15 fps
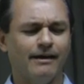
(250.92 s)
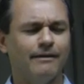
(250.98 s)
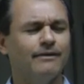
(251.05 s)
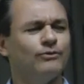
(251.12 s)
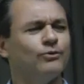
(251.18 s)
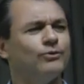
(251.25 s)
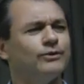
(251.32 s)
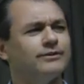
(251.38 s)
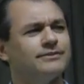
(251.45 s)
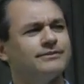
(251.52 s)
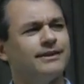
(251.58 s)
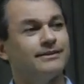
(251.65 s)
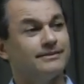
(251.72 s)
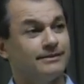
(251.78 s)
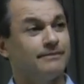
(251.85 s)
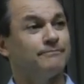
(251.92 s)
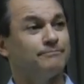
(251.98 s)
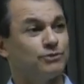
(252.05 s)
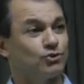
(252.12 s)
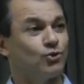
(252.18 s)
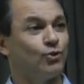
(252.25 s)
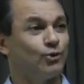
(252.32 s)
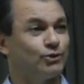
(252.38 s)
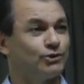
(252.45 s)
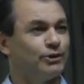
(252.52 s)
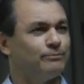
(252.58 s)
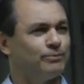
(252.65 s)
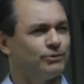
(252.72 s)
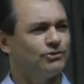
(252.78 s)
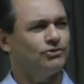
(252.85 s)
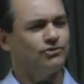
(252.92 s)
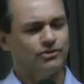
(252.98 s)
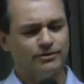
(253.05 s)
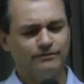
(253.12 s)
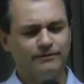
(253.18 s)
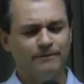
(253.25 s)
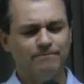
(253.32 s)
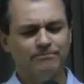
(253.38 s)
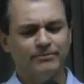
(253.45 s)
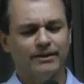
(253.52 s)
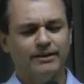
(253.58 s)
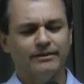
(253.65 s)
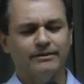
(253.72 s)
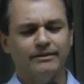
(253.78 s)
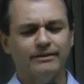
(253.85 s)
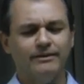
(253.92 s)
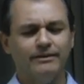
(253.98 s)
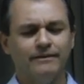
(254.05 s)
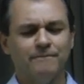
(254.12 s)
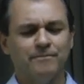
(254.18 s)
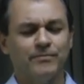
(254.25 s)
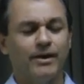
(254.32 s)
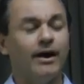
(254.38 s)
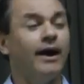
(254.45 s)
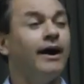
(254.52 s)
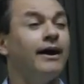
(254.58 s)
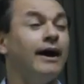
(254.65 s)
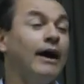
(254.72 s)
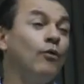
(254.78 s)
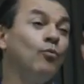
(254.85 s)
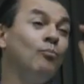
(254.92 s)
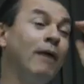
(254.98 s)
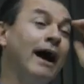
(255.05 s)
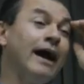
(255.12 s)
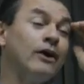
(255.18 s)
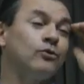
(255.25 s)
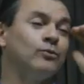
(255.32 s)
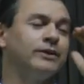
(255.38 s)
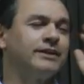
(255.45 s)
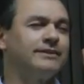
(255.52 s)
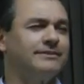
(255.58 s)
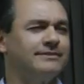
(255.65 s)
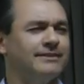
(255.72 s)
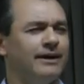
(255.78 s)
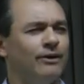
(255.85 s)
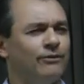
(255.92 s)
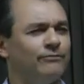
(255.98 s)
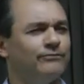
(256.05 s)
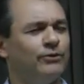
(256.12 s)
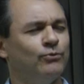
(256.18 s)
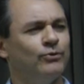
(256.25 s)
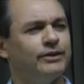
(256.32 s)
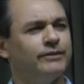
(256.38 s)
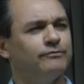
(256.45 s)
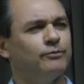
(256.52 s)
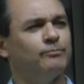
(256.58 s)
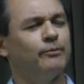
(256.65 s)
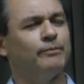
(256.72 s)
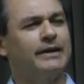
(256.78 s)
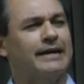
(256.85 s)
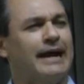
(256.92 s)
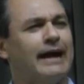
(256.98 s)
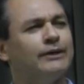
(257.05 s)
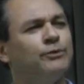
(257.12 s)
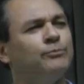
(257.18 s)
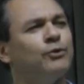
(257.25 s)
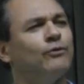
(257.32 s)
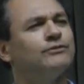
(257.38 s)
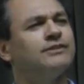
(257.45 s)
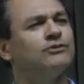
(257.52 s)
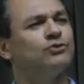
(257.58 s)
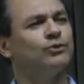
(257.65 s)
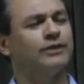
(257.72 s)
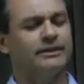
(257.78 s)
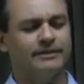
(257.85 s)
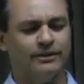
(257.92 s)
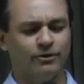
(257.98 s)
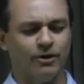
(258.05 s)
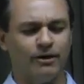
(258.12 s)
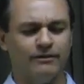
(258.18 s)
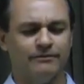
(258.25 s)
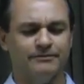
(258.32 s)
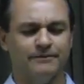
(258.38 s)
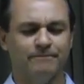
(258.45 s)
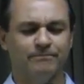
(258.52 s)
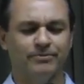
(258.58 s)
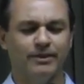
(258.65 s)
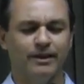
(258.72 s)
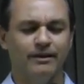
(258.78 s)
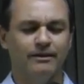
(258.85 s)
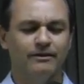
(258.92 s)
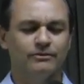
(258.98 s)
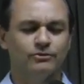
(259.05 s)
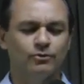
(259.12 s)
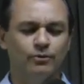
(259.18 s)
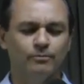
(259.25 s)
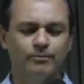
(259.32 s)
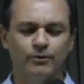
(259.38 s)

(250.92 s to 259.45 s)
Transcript: à luz da psicologia positiva e a, a, o marco inicial foi um livro publicado em 1989 do